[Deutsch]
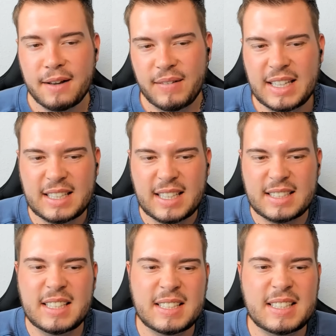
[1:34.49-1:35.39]
Welcher
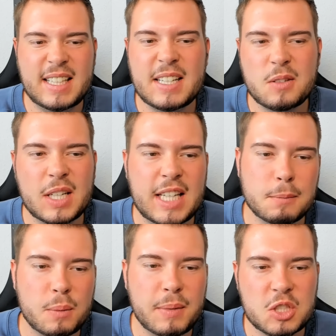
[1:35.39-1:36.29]
das ist, Dennis und ich
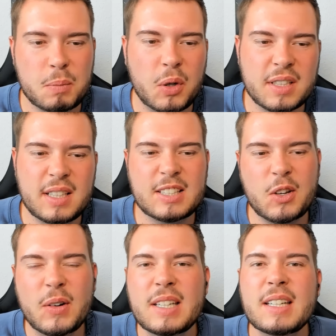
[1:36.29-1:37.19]
haben schon mal gesprochen, es
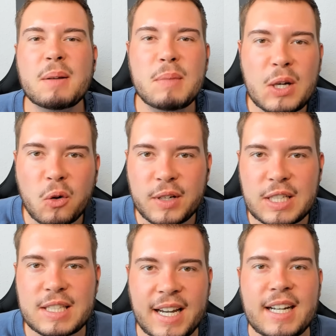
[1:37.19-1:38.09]
könnte Demirovic
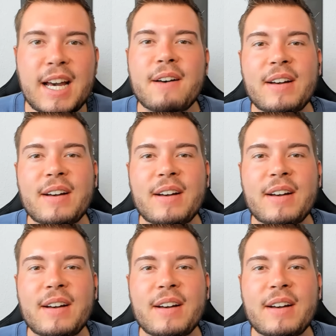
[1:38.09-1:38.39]
sein.